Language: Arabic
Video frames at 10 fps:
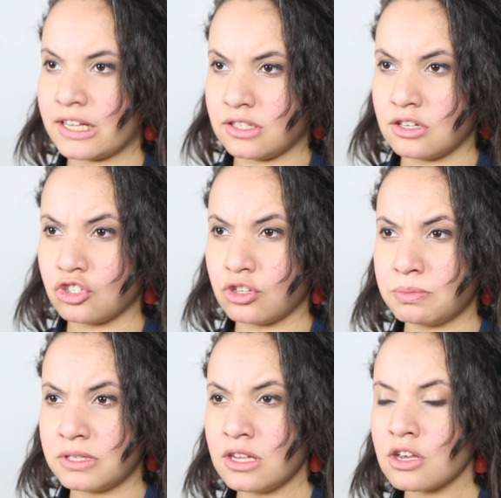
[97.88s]
كيسين
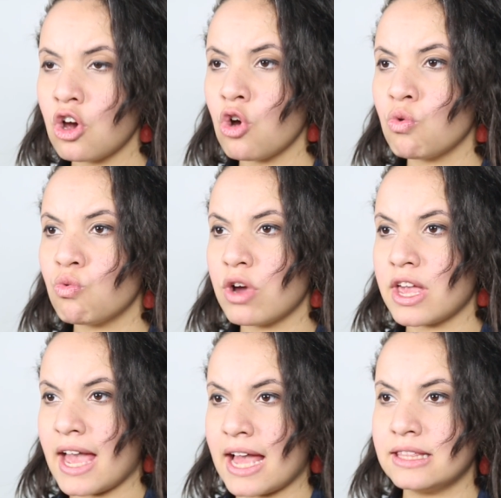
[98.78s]
الشيبسي
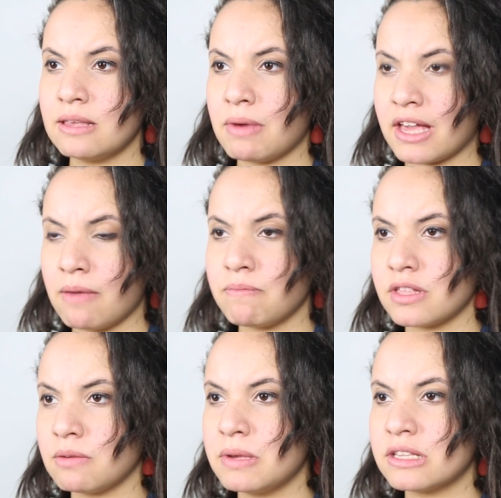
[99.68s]
وحد يبقى جايب
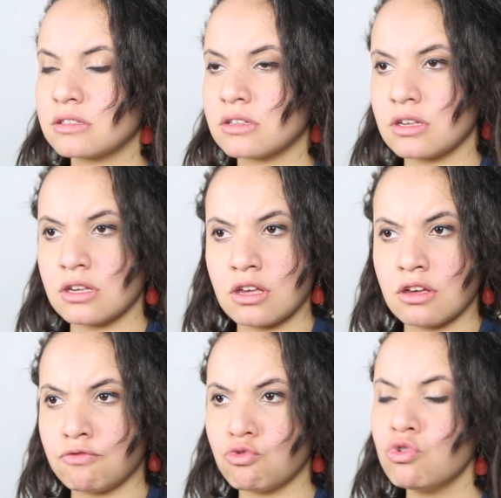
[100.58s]
من البيت
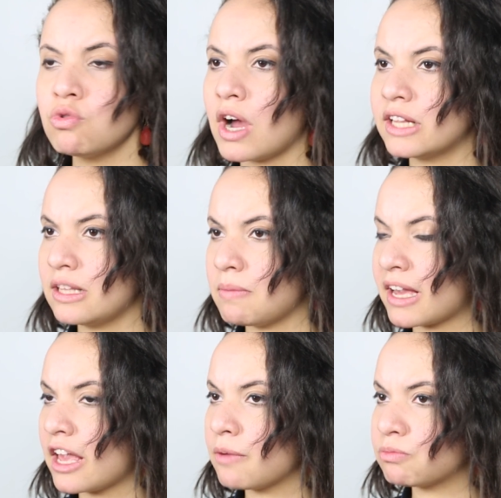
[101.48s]
آه، فول وحد يبقى
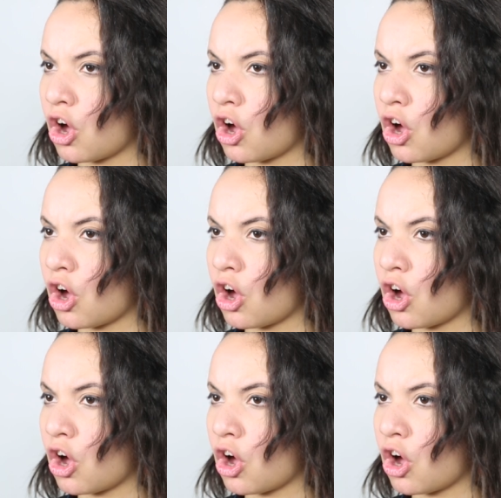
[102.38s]
جايب